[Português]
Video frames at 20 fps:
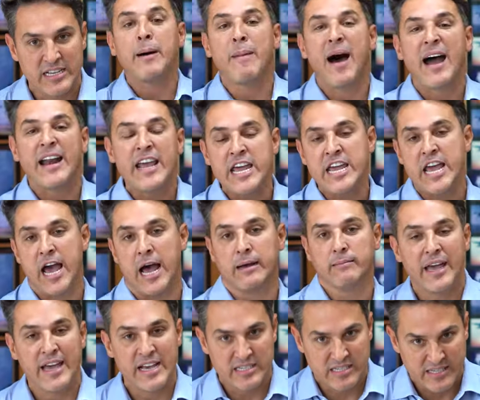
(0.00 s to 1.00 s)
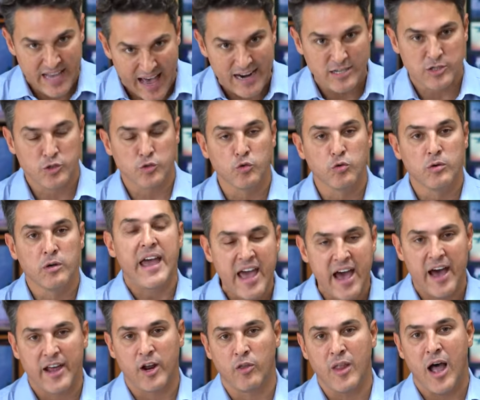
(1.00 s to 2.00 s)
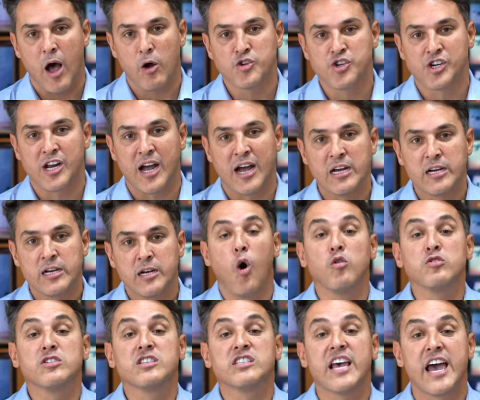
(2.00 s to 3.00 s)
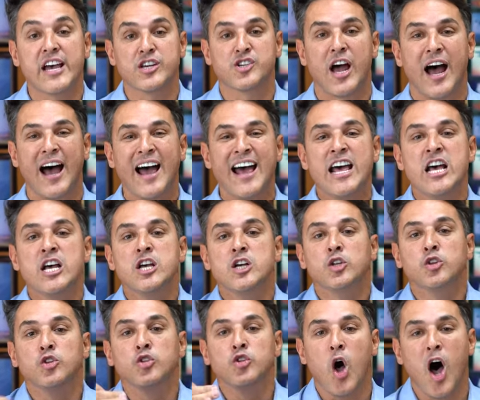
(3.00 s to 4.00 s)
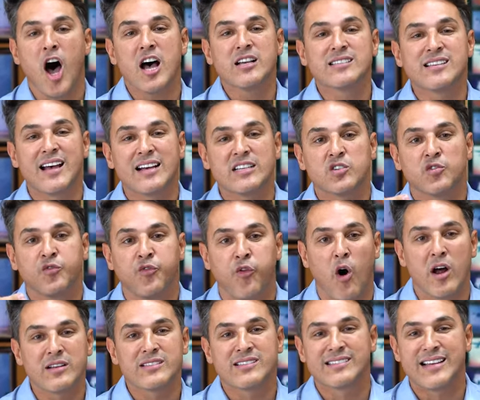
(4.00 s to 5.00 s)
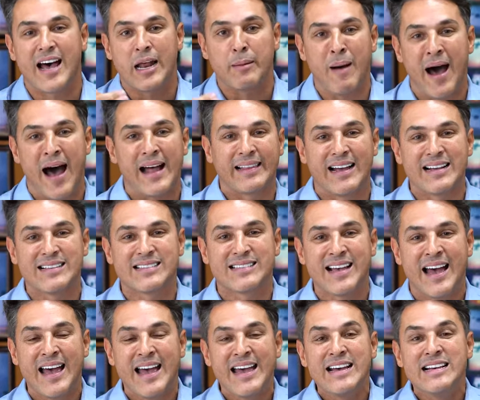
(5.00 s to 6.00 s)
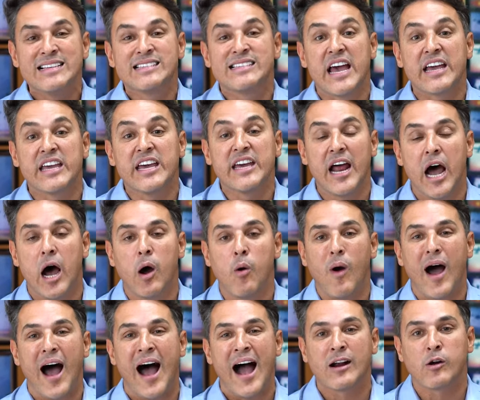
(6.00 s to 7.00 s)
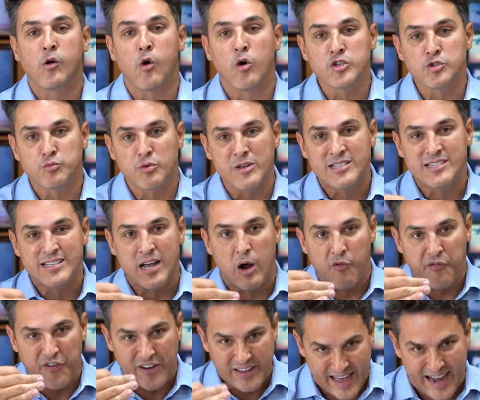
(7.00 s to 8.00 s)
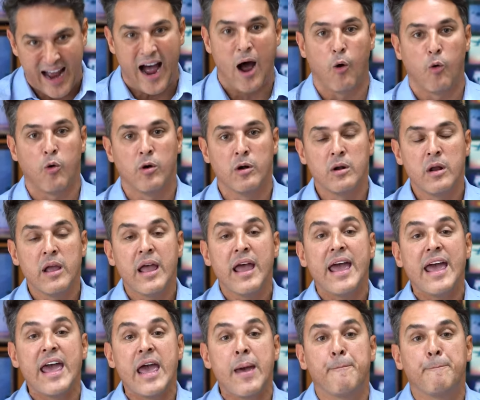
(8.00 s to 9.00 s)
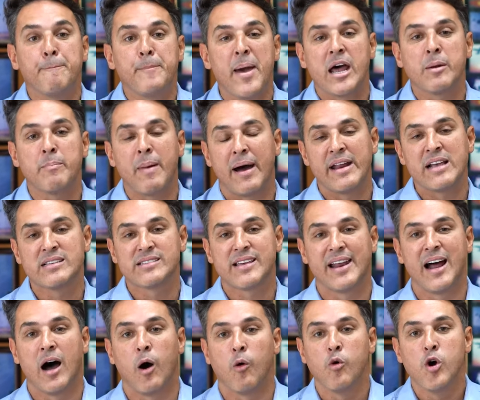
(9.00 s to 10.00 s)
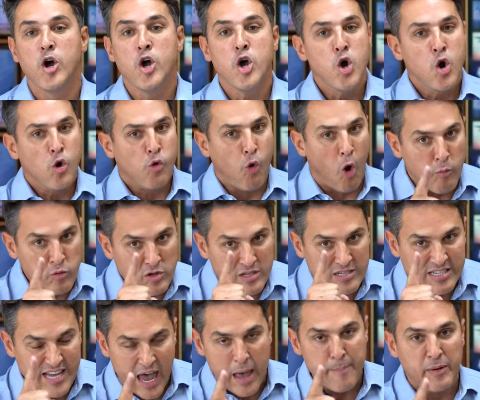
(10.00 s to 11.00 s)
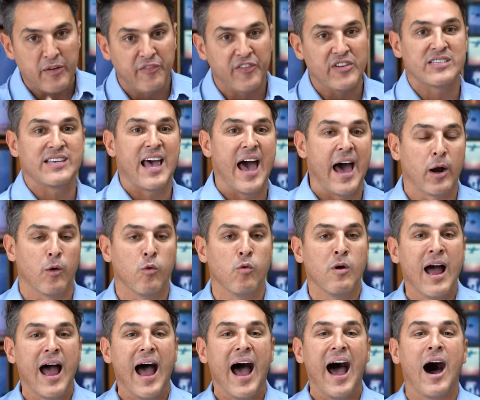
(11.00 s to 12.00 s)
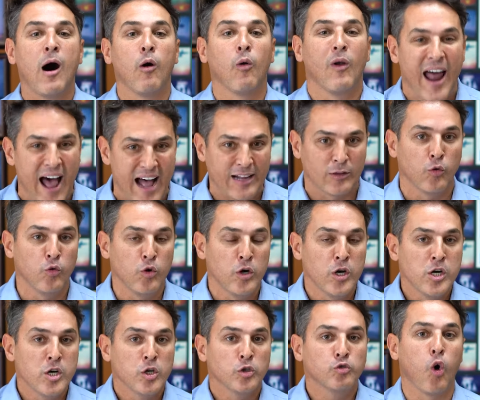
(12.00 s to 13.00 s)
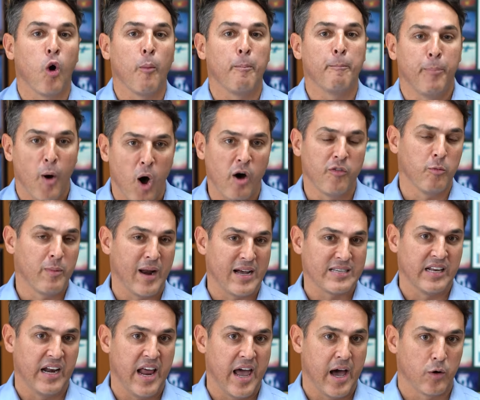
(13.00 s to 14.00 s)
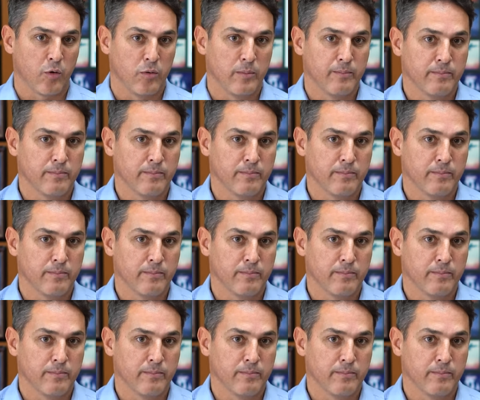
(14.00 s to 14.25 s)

Marinha, Exército e Aeronáutica, ou seja, nossas Forças Armadas seguirão a Constituição Federal e permanecerão, como sempre fizeram, ao lado do povo brasileiro.